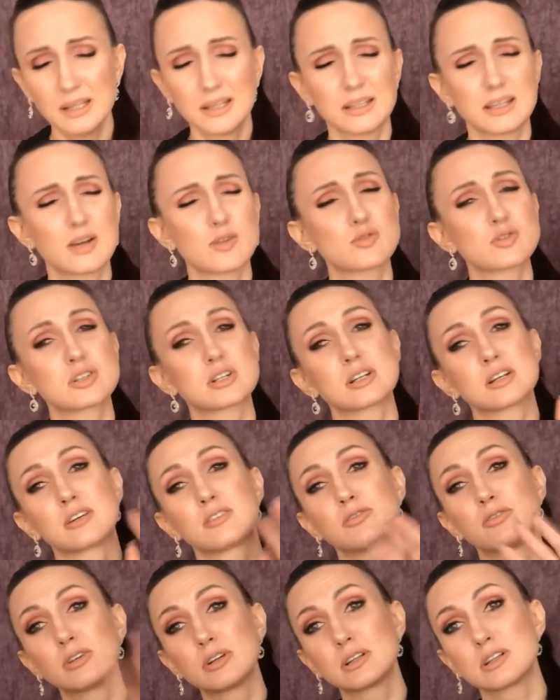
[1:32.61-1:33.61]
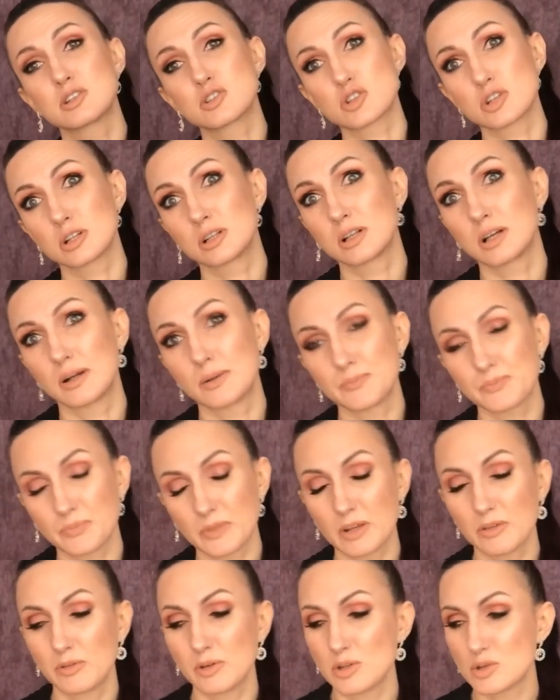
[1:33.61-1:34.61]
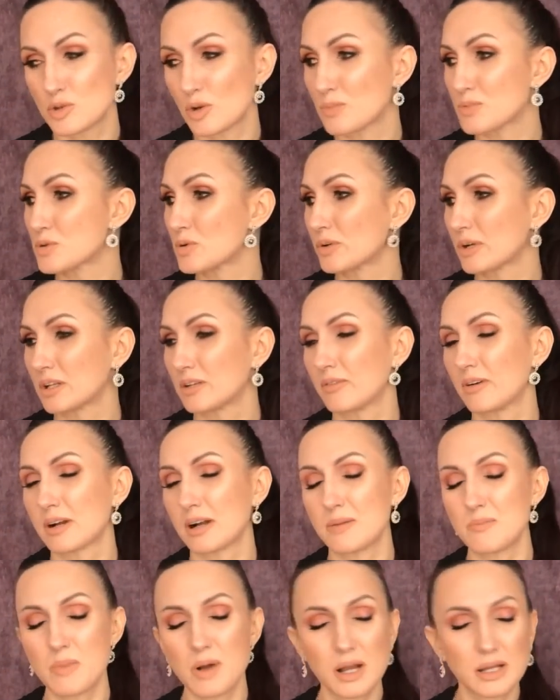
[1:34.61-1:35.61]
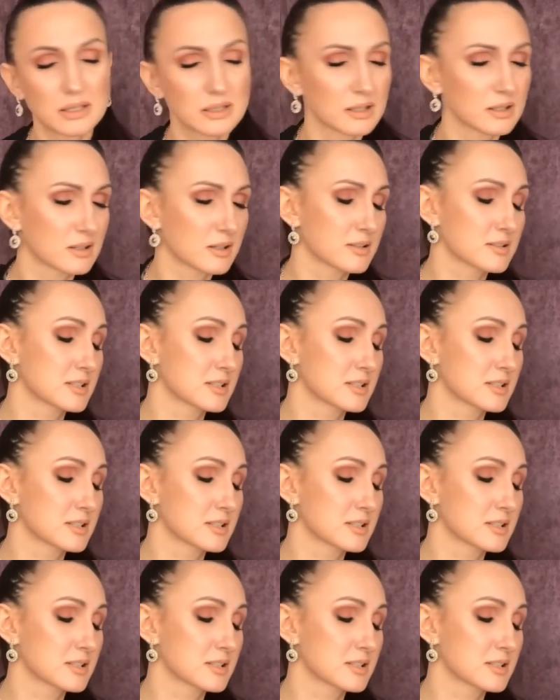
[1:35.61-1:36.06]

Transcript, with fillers: Я уже выложила видеообзор этого аромата,